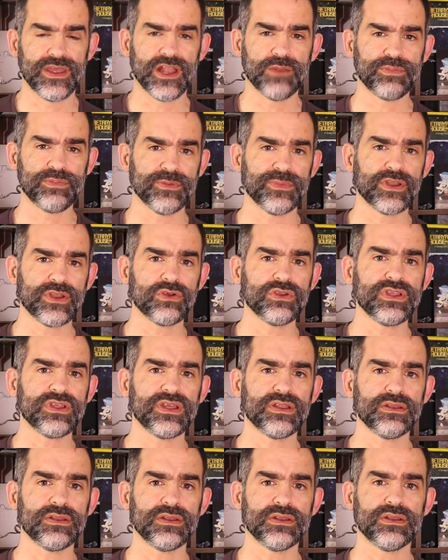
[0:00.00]
El primero y
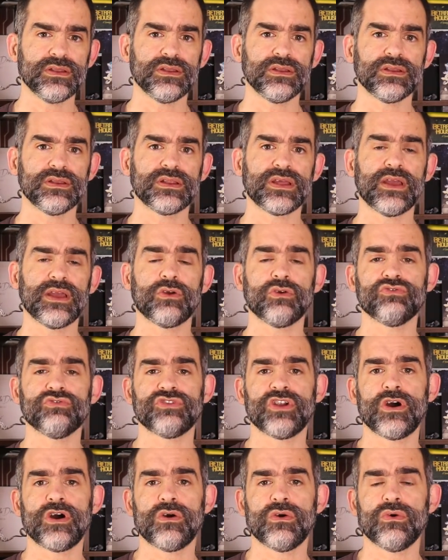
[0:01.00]
el que he
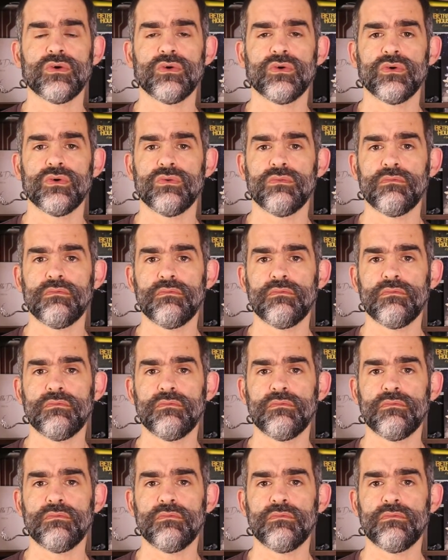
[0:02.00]
encontrado